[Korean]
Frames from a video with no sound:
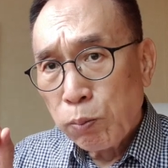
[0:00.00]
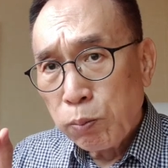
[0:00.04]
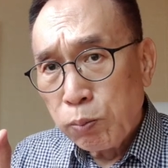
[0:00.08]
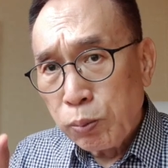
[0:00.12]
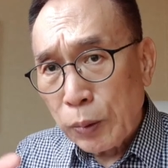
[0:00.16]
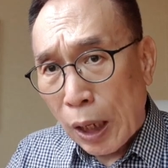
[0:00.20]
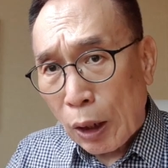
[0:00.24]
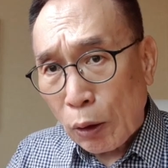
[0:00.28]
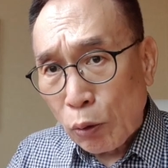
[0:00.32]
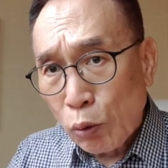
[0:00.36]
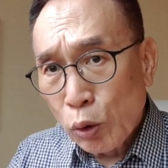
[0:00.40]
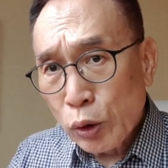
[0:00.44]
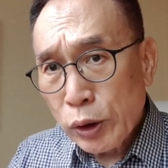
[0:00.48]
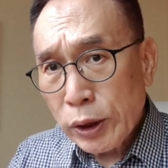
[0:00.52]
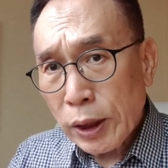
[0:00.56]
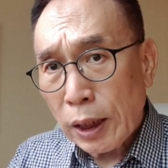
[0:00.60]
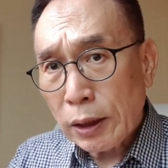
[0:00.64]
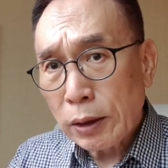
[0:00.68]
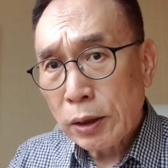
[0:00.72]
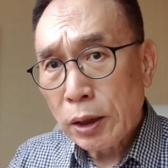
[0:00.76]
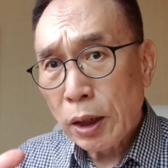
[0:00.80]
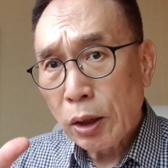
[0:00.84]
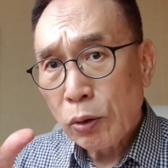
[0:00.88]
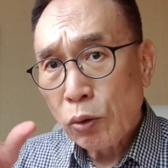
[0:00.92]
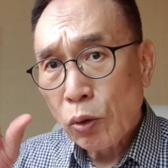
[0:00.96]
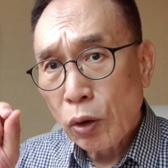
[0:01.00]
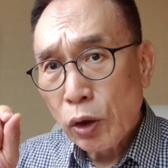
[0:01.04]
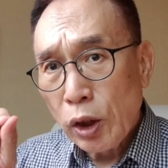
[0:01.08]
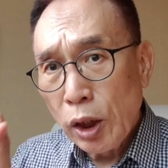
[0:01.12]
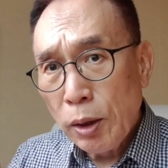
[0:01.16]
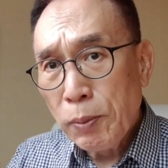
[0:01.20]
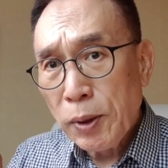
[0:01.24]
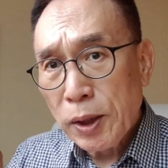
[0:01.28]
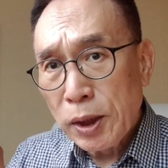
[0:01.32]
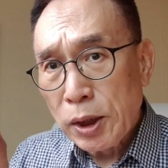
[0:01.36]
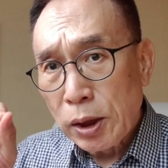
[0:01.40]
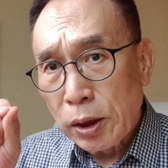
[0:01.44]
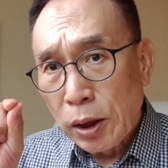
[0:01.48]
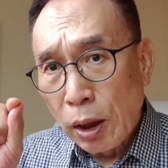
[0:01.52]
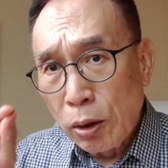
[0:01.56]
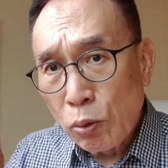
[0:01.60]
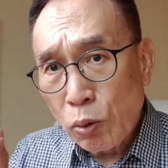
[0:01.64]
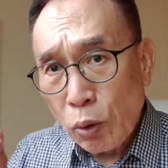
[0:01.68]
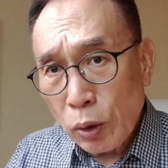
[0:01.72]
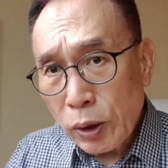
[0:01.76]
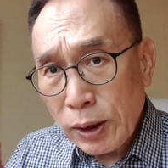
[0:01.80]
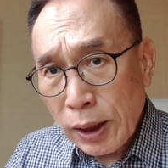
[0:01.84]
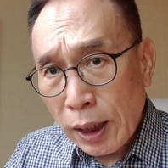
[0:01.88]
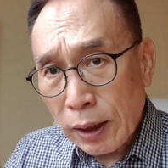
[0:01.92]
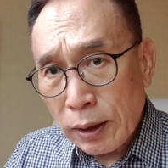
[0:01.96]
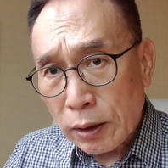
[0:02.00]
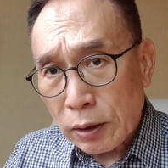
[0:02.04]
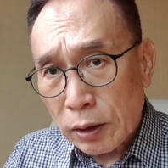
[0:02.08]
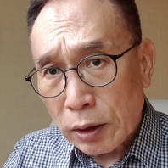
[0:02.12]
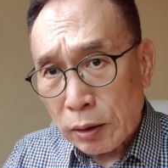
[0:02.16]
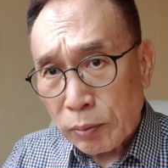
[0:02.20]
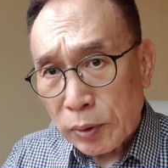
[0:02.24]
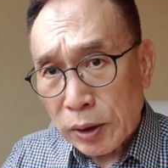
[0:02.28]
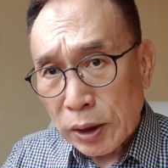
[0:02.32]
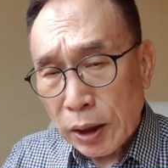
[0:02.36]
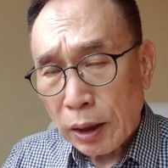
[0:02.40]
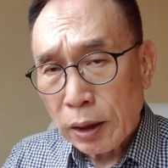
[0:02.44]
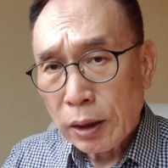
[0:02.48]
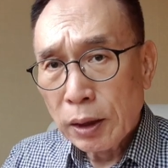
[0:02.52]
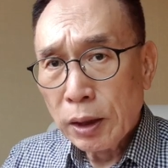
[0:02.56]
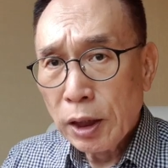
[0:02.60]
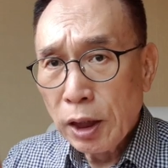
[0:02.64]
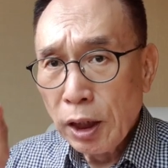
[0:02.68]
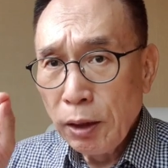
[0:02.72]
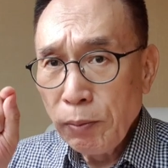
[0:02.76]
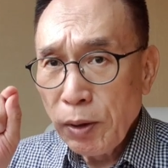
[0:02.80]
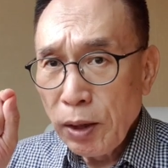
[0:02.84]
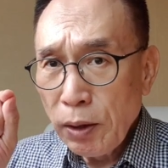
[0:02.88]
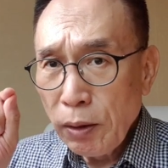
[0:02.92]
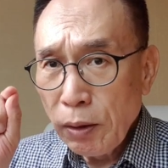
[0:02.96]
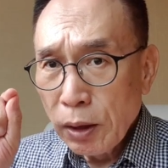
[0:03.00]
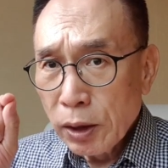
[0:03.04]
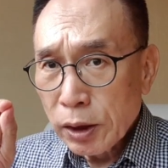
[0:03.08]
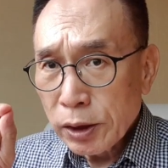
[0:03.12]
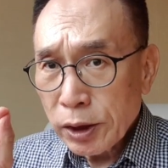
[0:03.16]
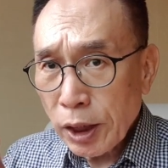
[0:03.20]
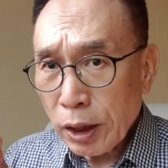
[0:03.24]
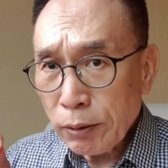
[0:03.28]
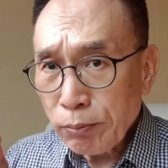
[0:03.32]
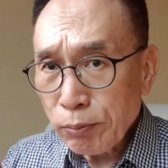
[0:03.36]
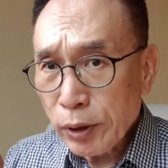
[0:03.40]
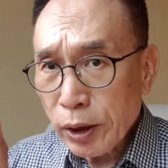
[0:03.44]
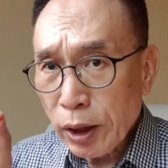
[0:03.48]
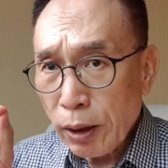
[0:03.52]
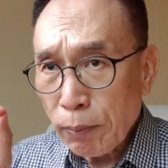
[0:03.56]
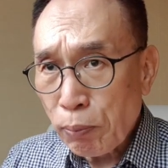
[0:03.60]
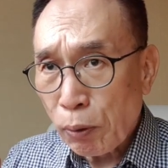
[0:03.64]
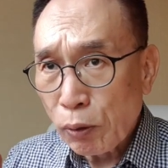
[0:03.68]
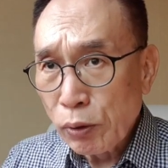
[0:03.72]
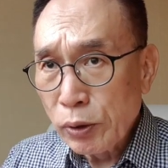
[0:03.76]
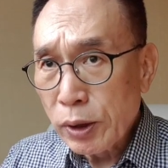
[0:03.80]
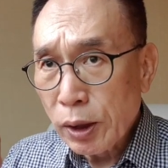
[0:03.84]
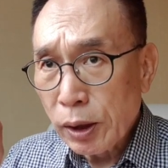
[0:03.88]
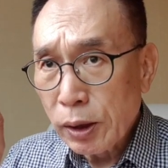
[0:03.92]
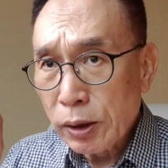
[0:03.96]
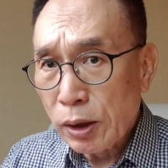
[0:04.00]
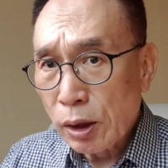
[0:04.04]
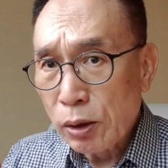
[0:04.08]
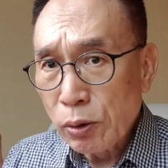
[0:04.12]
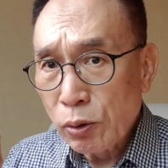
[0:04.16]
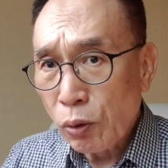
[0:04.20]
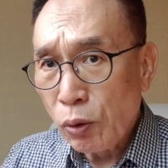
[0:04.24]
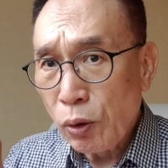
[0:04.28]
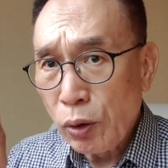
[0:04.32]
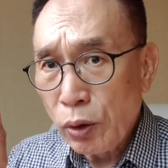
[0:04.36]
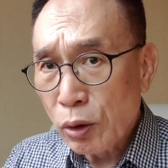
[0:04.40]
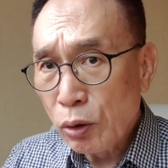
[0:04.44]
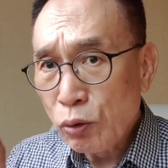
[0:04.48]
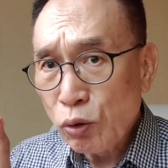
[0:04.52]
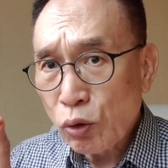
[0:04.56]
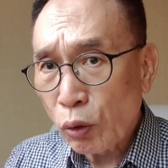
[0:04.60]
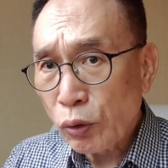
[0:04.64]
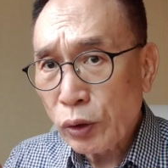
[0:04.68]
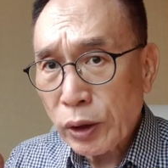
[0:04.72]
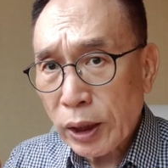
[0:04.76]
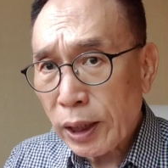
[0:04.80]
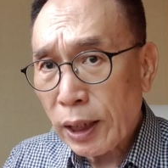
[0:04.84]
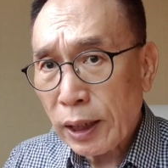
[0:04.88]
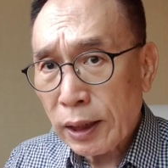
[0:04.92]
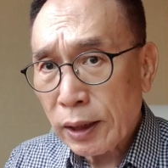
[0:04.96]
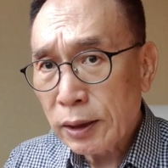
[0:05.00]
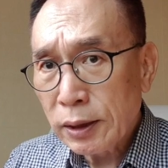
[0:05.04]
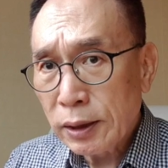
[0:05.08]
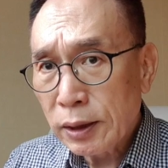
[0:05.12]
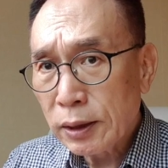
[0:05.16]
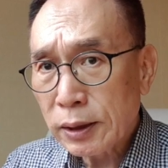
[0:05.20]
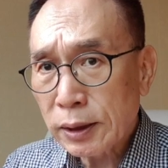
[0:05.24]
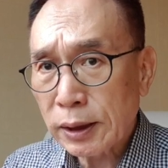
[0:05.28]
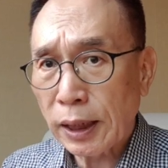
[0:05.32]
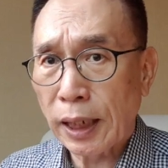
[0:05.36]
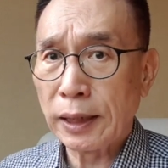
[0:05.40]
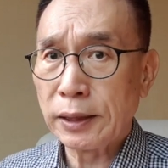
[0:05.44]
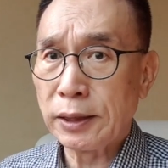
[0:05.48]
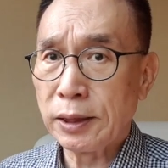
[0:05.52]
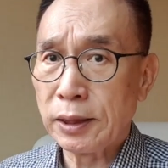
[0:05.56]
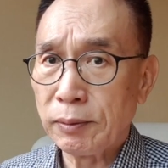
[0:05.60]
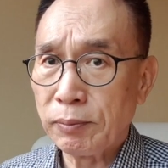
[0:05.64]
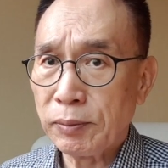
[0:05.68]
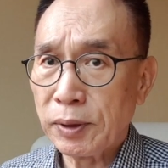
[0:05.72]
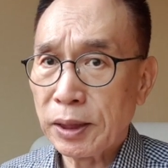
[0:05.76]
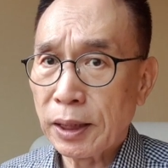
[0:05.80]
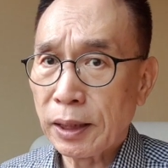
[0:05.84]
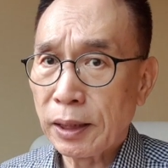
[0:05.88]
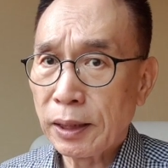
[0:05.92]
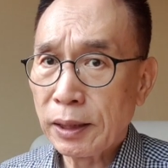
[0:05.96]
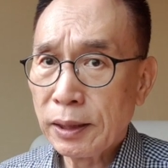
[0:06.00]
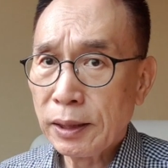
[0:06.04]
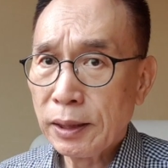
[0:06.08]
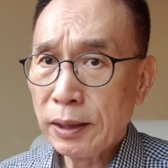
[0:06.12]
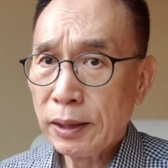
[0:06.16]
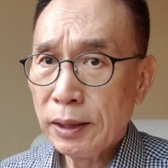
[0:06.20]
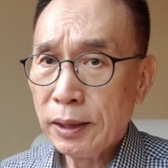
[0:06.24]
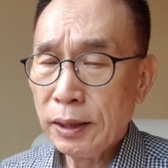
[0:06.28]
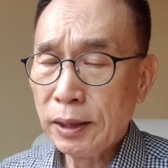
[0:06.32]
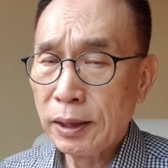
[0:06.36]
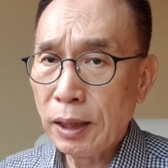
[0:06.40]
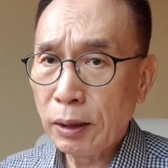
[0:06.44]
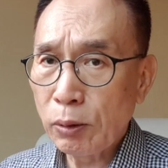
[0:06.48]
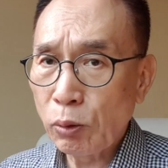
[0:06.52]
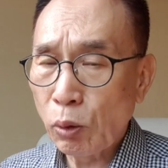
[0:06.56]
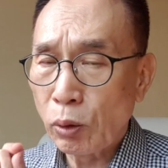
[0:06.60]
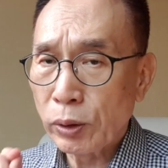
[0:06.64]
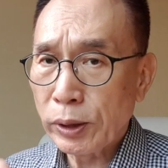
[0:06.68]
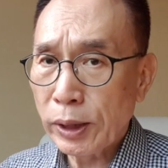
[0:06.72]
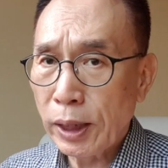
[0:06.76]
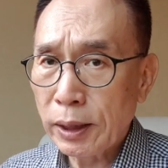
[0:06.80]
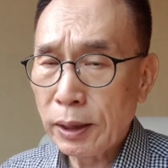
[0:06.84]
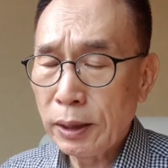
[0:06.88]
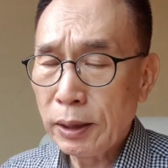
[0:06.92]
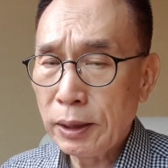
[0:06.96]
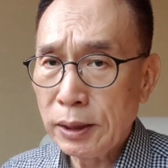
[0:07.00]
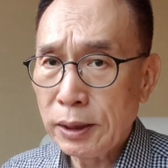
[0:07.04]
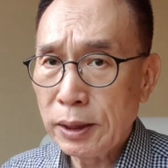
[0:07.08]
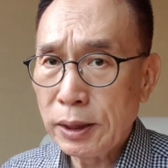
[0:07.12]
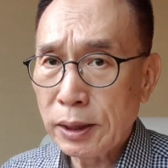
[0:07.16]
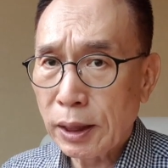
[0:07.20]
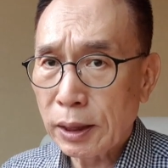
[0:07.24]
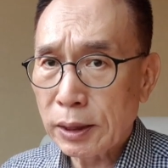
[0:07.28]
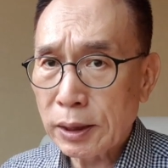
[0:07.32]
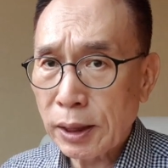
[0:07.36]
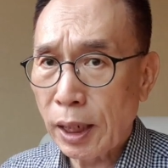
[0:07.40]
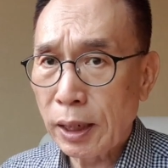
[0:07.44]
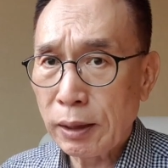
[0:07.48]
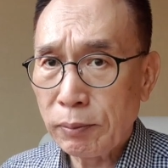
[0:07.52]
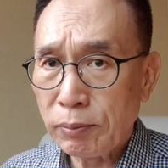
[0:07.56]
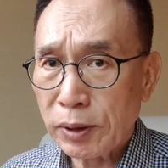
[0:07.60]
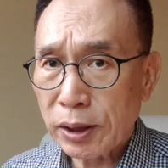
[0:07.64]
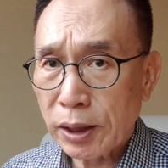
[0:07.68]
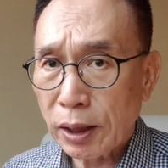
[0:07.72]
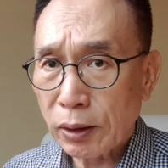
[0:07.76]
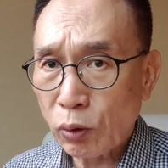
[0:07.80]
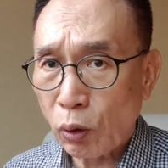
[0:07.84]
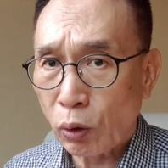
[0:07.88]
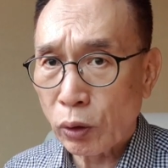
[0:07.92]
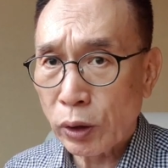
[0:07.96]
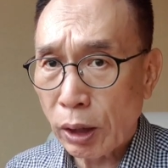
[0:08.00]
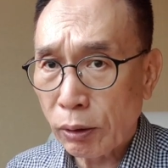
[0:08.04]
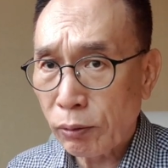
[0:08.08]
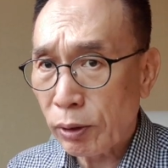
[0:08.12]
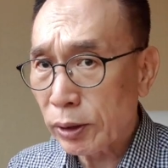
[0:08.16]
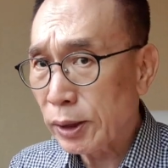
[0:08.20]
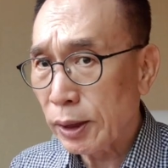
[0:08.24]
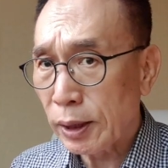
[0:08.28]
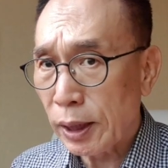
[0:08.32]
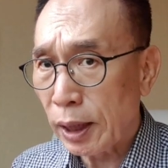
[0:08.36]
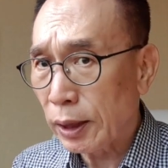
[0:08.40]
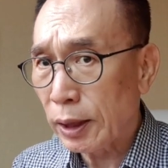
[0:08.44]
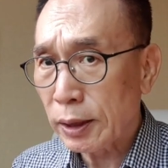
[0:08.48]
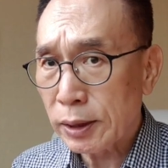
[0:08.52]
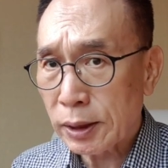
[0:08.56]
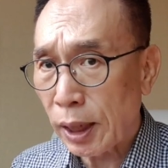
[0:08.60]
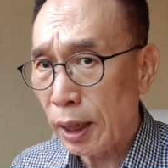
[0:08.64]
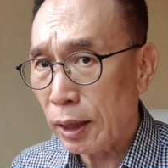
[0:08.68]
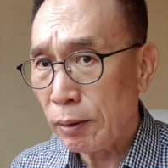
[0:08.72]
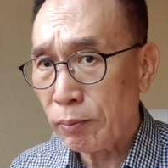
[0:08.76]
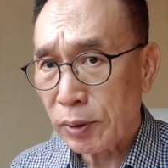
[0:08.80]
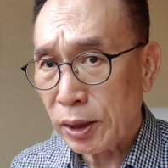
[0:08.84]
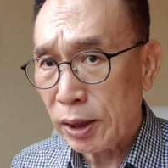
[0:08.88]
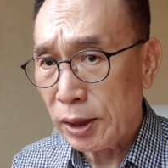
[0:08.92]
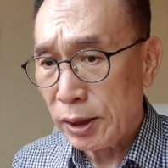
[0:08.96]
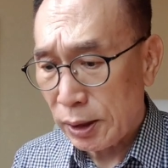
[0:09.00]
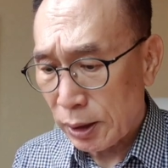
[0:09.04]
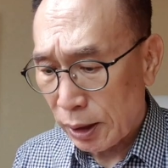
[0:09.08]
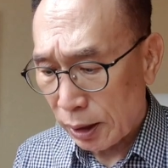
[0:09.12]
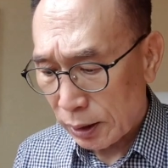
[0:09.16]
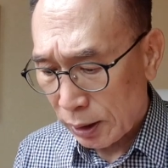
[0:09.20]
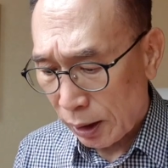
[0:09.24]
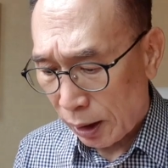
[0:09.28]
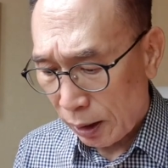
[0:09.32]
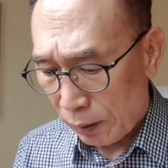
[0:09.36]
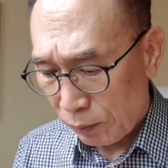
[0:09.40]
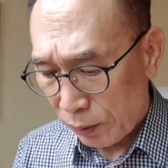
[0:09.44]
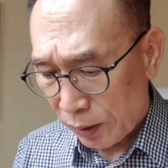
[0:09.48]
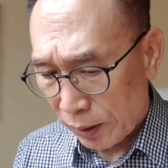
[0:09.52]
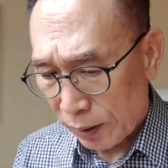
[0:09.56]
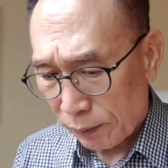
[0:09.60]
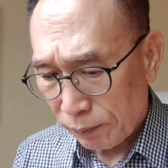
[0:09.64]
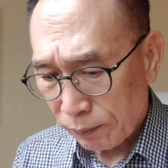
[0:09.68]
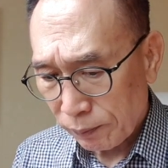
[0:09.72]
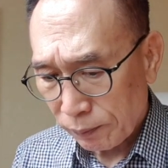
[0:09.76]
나누지 않더라도 이미 들고 있다는 겁니다. 이미 생명의 본성을 들고 있는 존재라는 사실입니다. 이게 동양 인식의 차이입니다. 동양과 서양의 차이입니다. 인식의 차이입니다.